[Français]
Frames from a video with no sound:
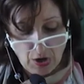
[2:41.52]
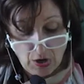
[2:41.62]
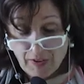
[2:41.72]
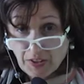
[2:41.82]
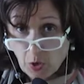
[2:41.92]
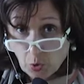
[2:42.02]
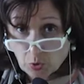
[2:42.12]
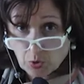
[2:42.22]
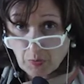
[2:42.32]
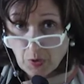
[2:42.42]
Le 20
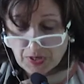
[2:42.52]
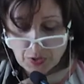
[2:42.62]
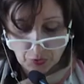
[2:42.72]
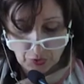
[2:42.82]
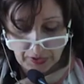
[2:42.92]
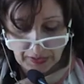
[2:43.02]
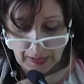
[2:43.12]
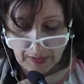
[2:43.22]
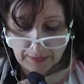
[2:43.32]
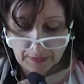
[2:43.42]
août
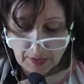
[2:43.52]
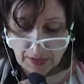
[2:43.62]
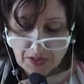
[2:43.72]
1834,